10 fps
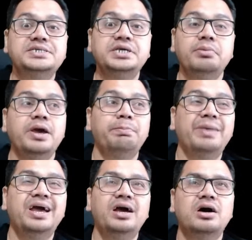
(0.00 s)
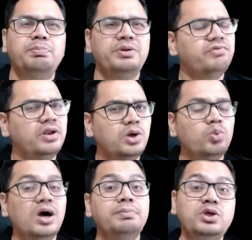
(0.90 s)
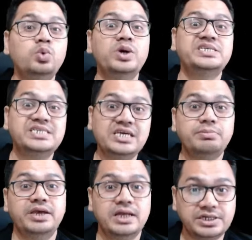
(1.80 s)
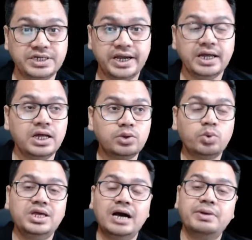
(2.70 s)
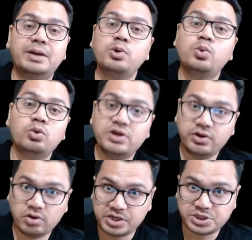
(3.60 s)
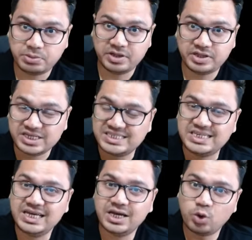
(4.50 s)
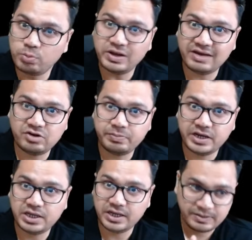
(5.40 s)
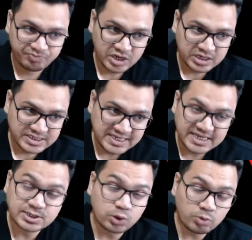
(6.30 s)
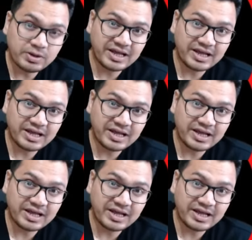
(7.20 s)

सीएमए मैं प्रेफर करूंगा आप यूएस सीएमए के लिए जाएं क्योंकि यहां पर आपको ग्लोबल रिकॉग्निशन मिलती है सीए ग्लोबल लेवल पे नहीं है सीएस ग्लोबल